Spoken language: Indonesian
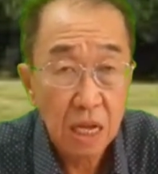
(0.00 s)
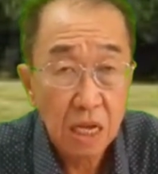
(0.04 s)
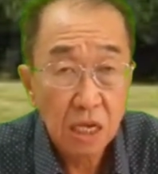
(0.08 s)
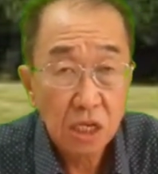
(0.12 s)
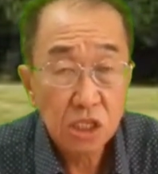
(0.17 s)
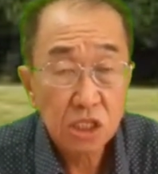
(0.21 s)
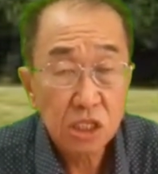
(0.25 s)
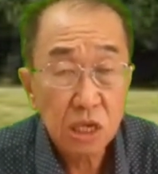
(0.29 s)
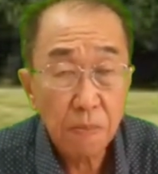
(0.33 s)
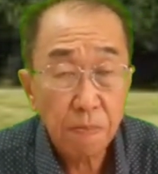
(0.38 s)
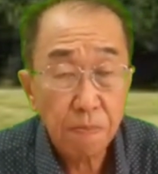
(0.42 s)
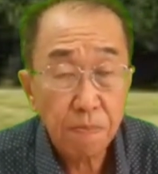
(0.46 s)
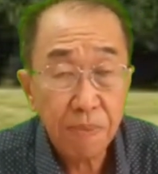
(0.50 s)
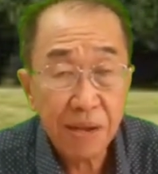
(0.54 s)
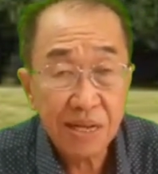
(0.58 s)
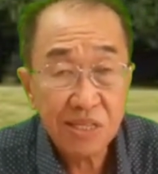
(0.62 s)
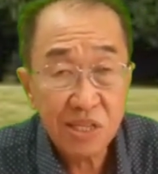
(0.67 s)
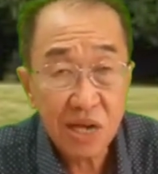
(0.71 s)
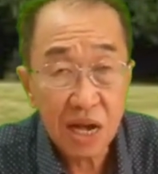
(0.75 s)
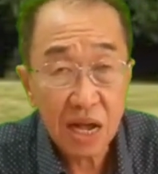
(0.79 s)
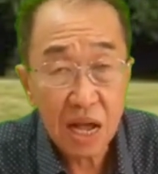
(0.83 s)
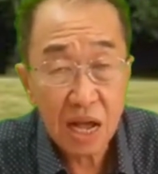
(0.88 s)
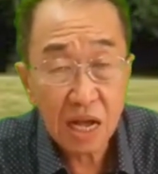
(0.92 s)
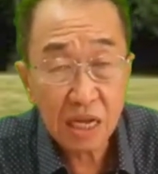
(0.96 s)

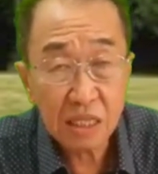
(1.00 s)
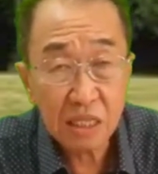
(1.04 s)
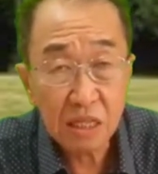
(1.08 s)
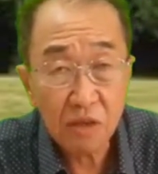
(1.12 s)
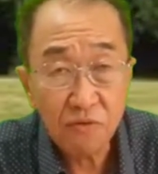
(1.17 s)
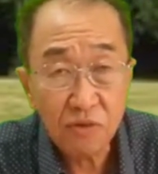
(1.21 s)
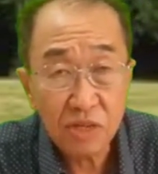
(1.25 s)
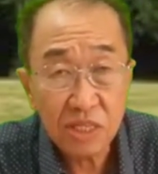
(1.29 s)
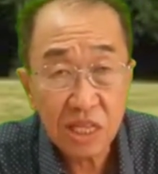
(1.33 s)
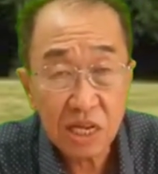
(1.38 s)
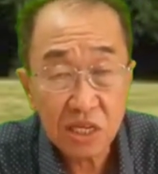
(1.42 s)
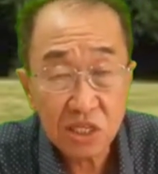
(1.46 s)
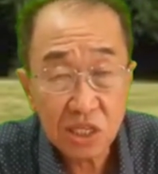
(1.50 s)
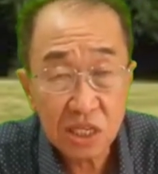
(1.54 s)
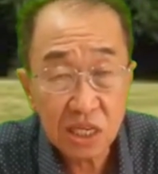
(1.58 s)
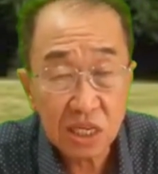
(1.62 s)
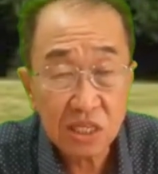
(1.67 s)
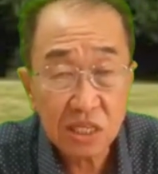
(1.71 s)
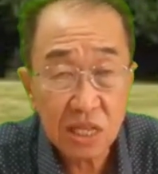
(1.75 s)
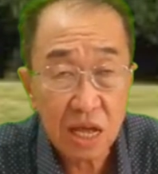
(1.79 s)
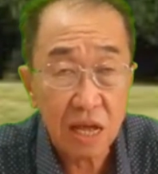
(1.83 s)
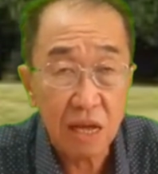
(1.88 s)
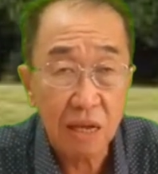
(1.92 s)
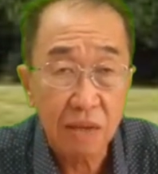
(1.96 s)
sepanjang aktivitas
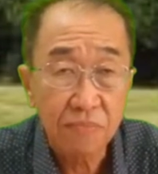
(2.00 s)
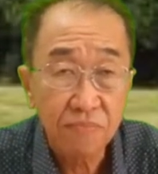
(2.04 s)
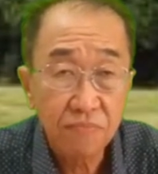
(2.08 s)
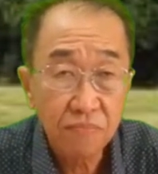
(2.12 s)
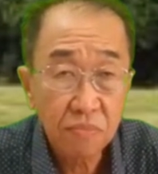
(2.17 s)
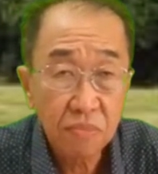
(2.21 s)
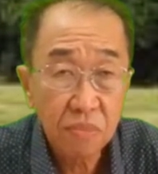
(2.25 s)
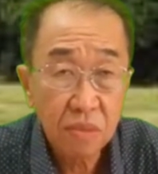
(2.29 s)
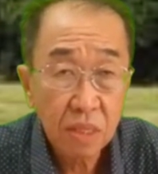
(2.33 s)
kita.